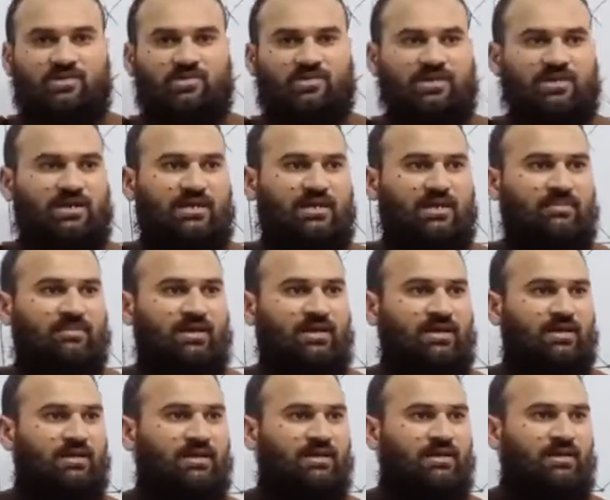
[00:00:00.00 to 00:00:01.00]
उसका नाम है
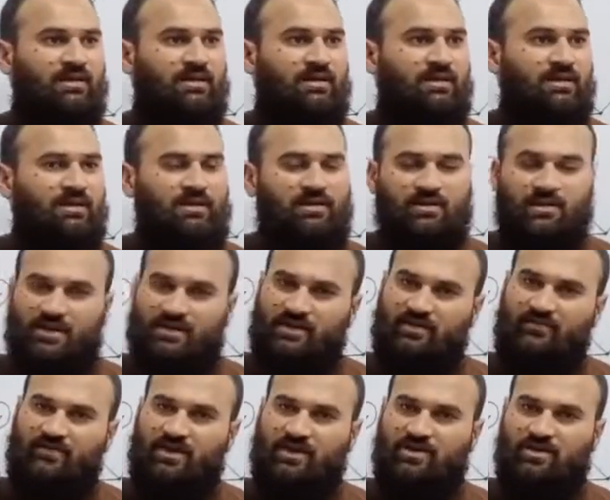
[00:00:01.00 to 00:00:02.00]

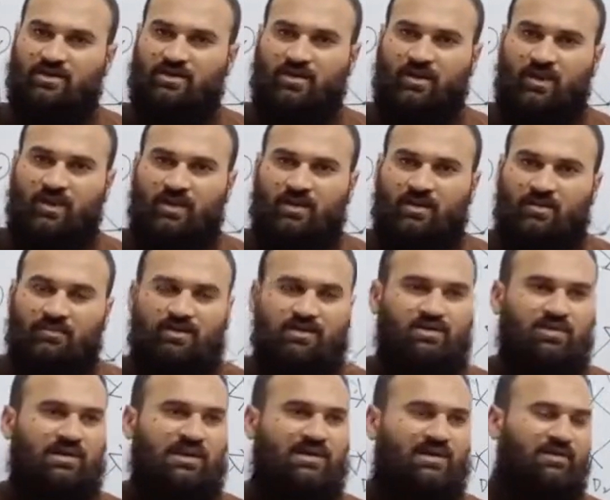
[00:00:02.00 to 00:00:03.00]
रेक्टिफिकेशन
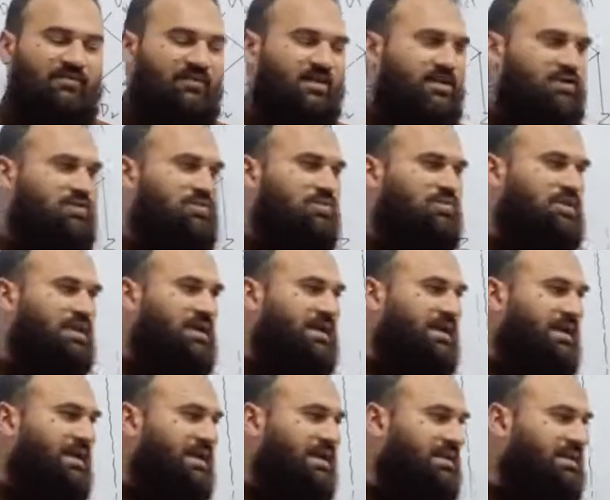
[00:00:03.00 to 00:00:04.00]
बच्चों रेक्टिफिकेशन होता
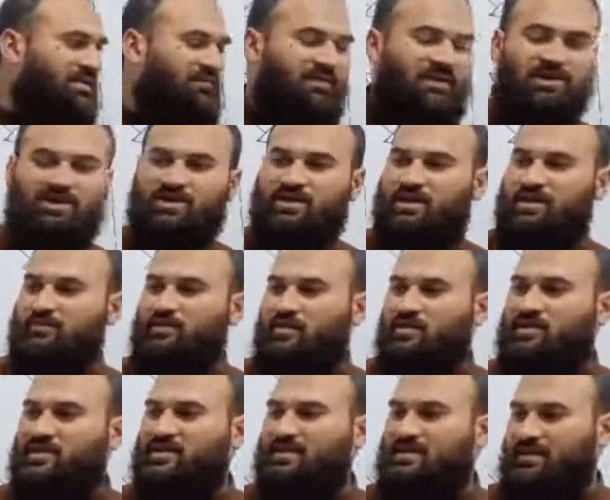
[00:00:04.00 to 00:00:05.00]
क्या है रेक्टिफिकेशन एक
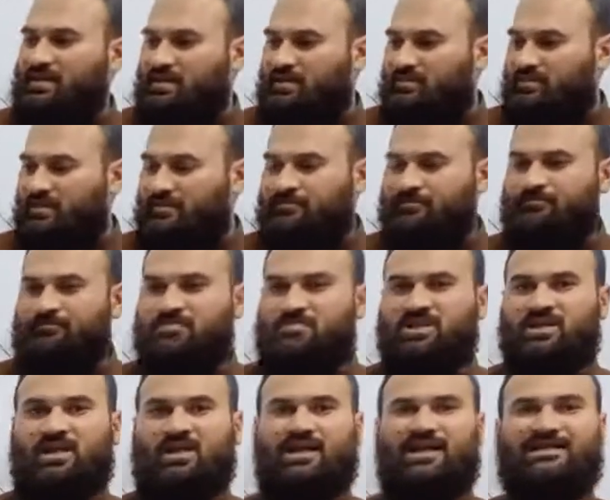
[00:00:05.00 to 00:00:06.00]
प्रोसेस का नाम है
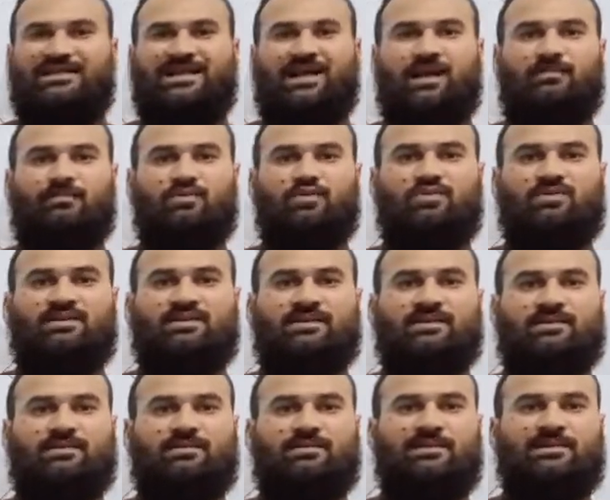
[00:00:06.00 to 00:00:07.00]
ऐसा
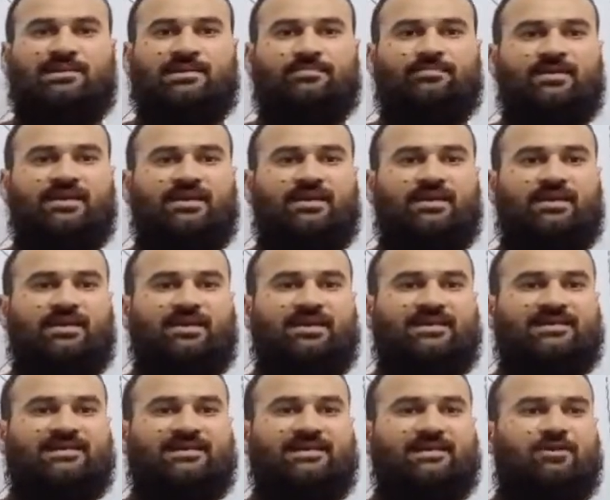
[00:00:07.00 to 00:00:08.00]
प्रोसेस जिसमें
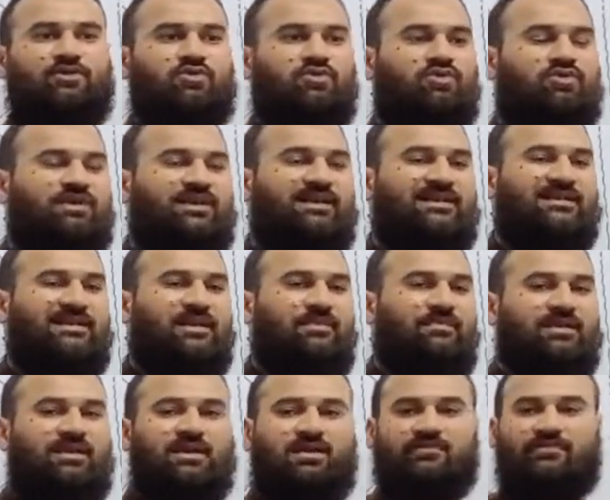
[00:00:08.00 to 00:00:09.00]
एसी को डीसी
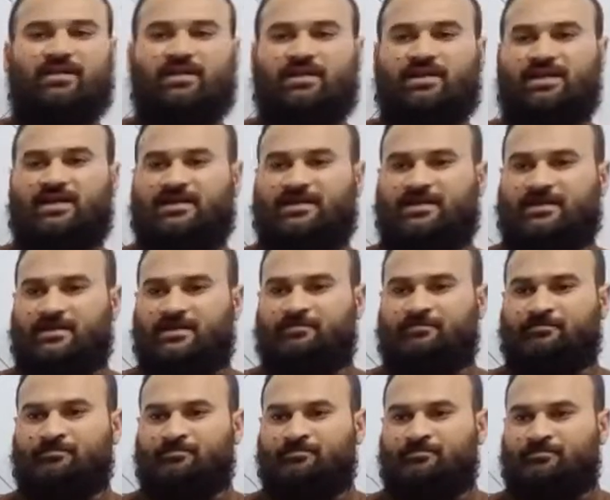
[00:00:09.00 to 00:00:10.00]
में कन्वर्ट किया जाता
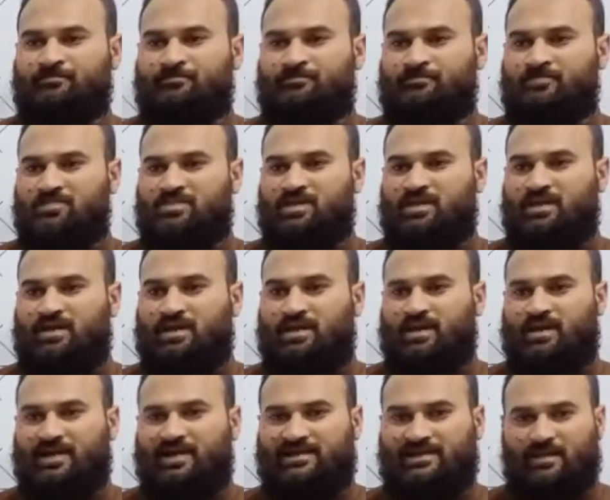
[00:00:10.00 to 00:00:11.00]
है
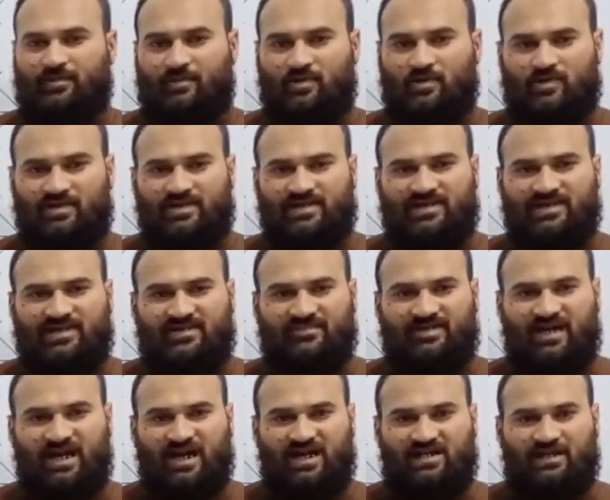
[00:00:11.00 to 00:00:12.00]
ऐसा प्रोसेस जिसमें
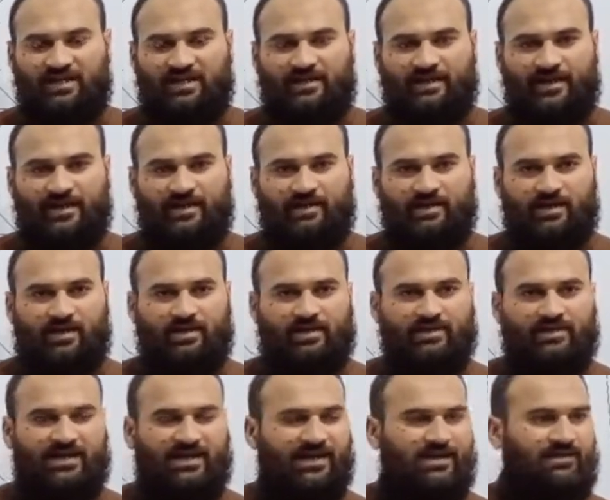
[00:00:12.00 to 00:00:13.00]
अल्टरनेटिंग करंट
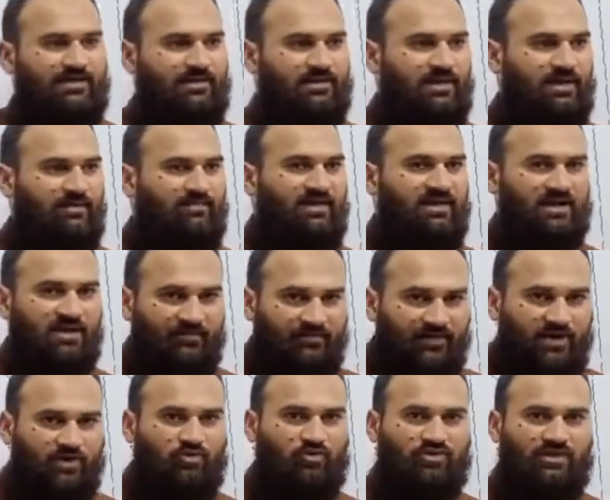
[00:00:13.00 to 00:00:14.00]
डायरेक्ट करंट में
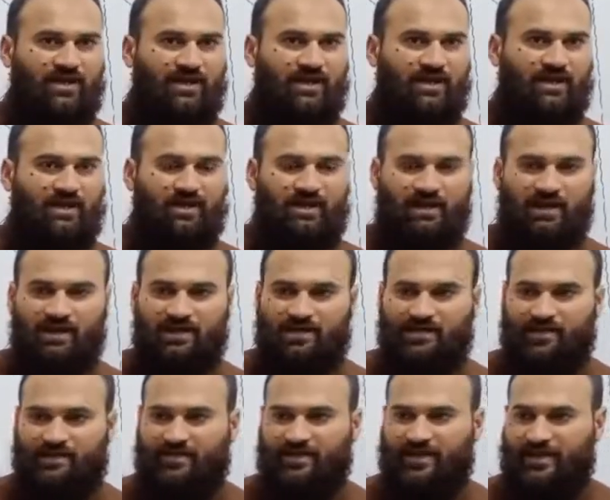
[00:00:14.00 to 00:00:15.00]
कन्वर्ट होता है
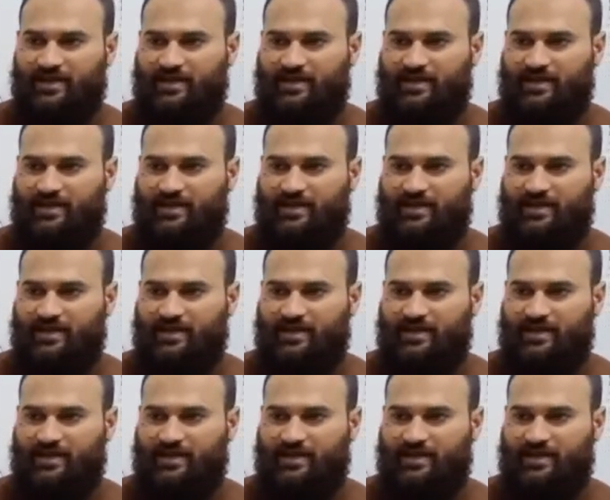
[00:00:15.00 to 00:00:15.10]
अल्टरनेटिंग